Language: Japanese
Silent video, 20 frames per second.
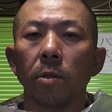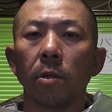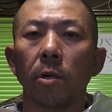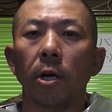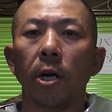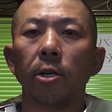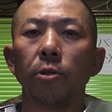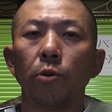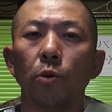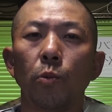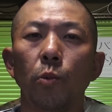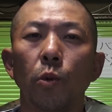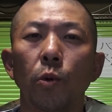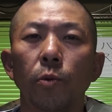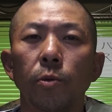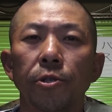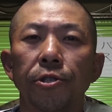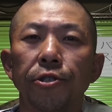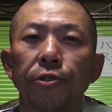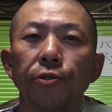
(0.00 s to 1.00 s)
はいどう
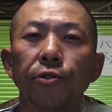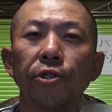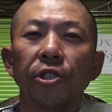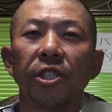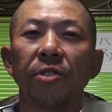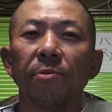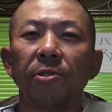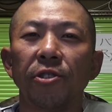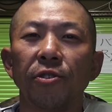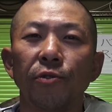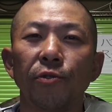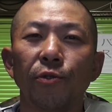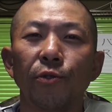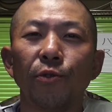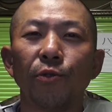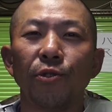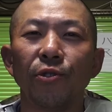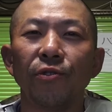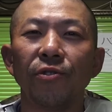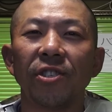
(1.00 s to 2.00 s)
も、龍一ビジョン
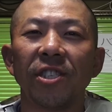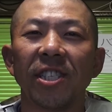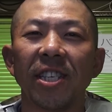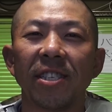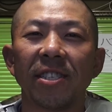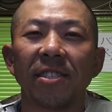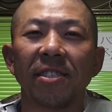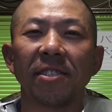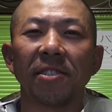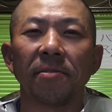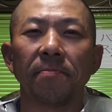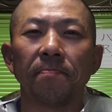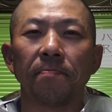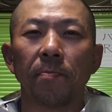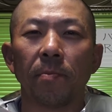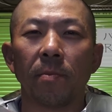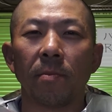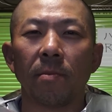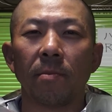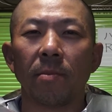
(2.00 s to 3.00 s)
の龍一です。
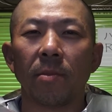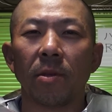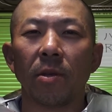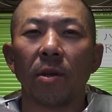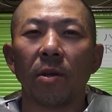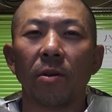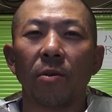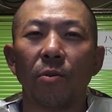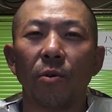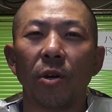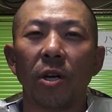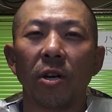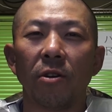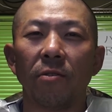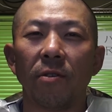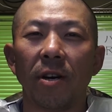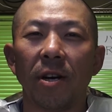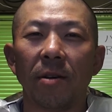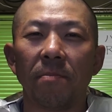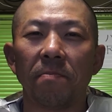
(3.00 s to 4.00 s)
今回
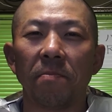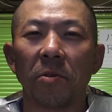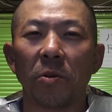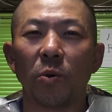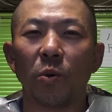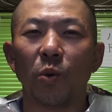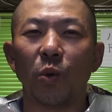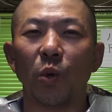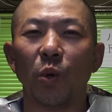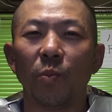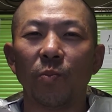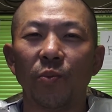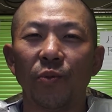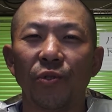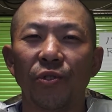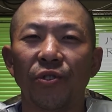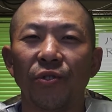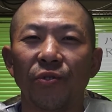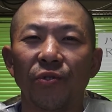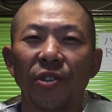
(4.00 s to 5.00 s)
はこの武
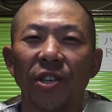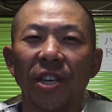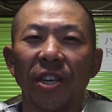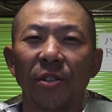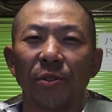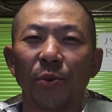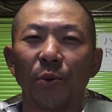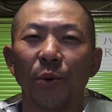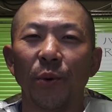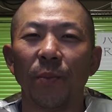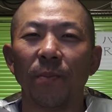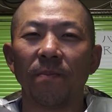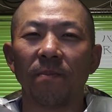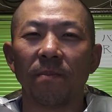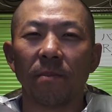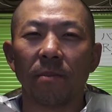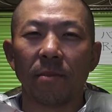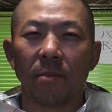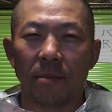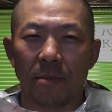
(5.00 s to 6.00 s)
将髭と
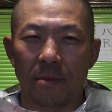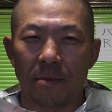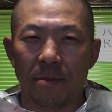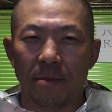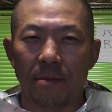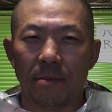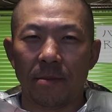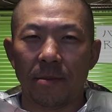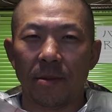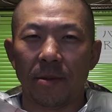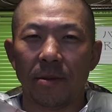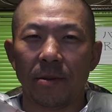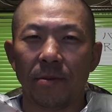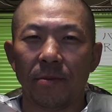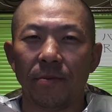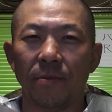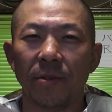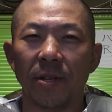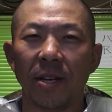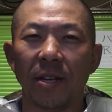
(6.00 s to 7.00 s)

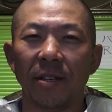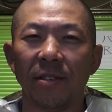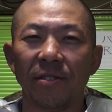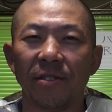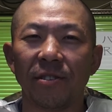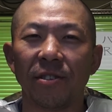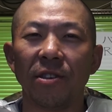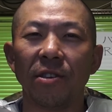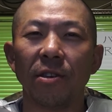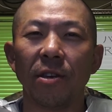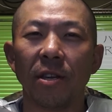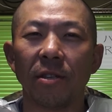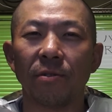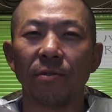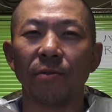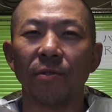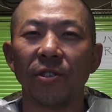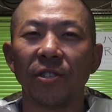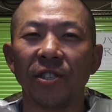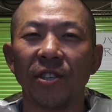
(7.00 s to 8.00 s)
普段
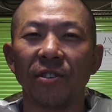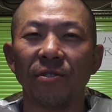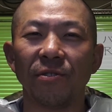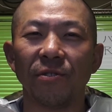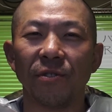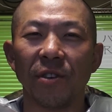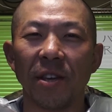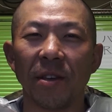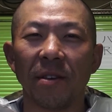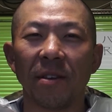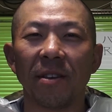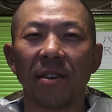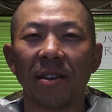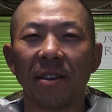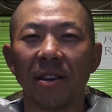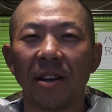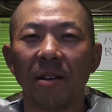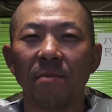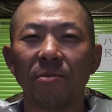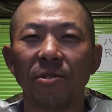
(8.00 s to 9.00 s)
スキンヘッドにしているので
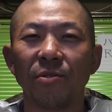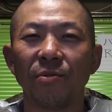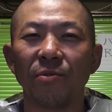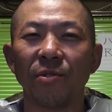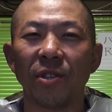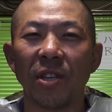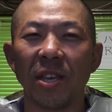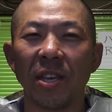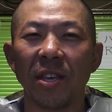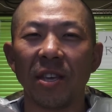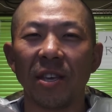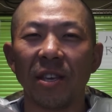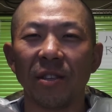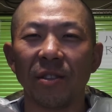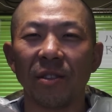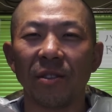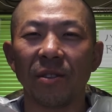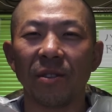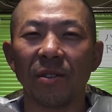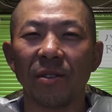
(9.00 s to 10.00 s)
カミソリで
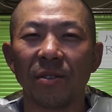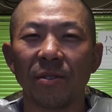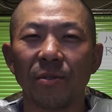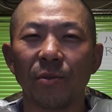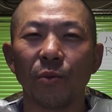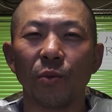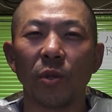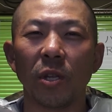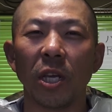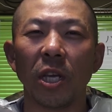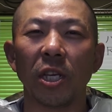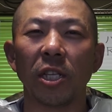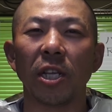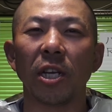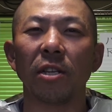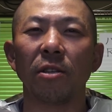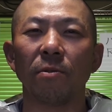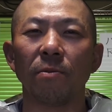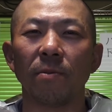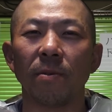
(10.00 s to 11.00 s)
剃っていきた
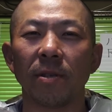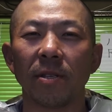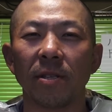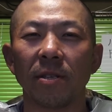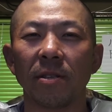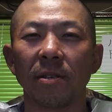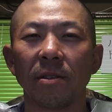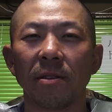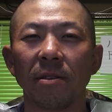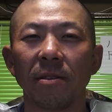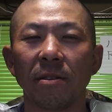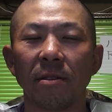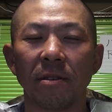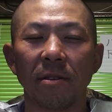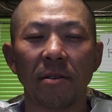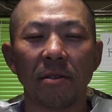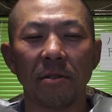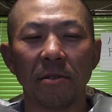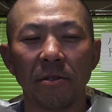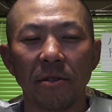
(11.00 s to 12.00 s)
いと思います。
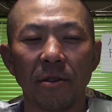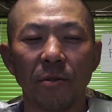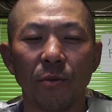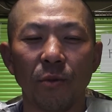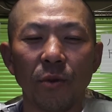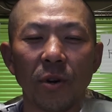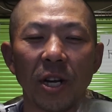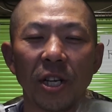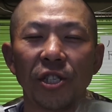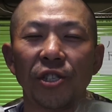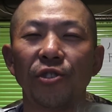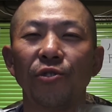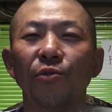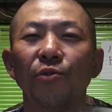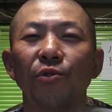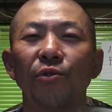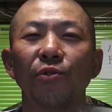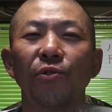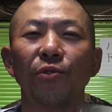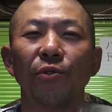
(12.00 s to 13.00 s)
で、今回使用
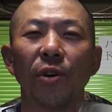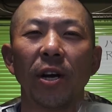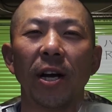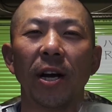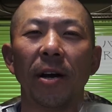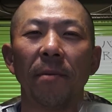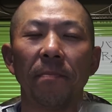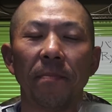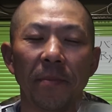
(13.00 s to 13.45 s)
するのが